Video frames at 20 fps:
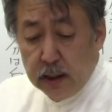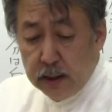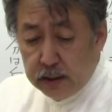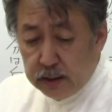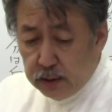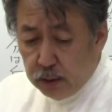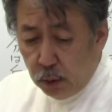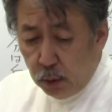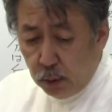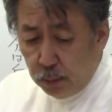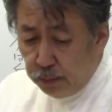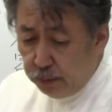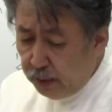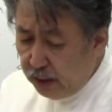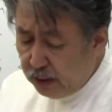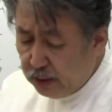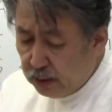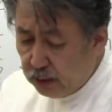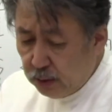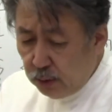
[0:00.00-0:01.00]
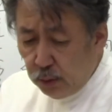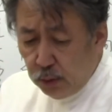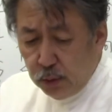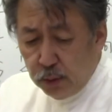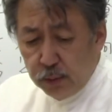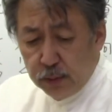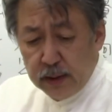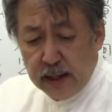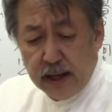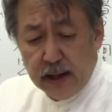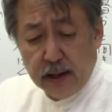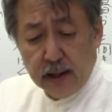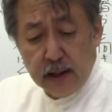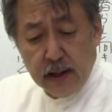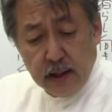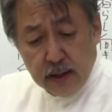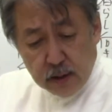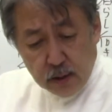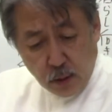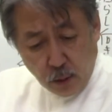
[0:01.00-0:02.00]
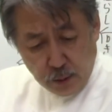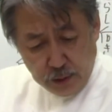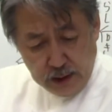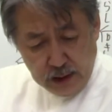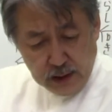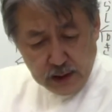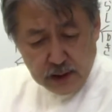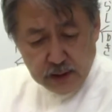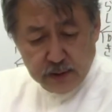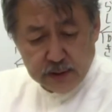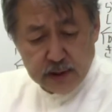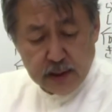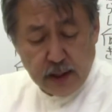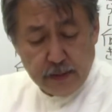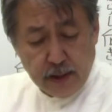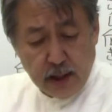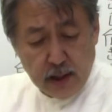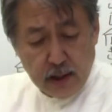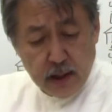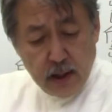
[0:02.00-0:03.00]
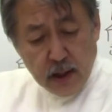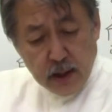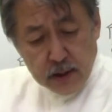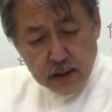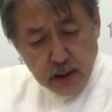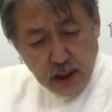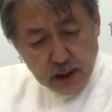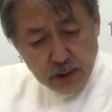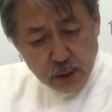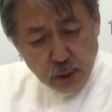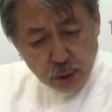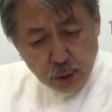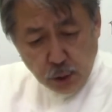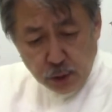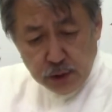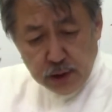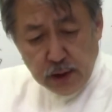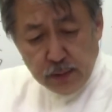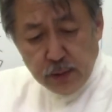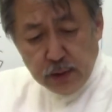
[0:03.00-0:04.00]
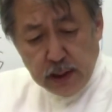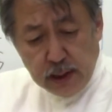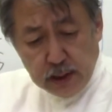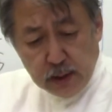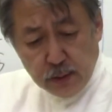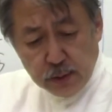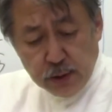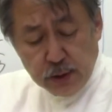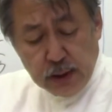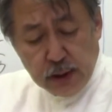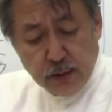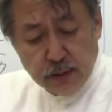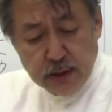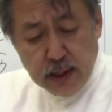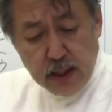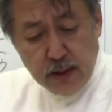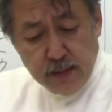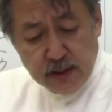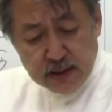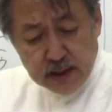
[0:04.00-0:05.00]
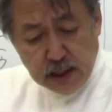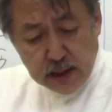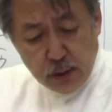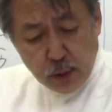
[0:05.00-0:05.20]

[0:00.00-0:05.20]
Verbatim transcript: そう、滅相なご隠居様。なんととんでもないことでございます。あ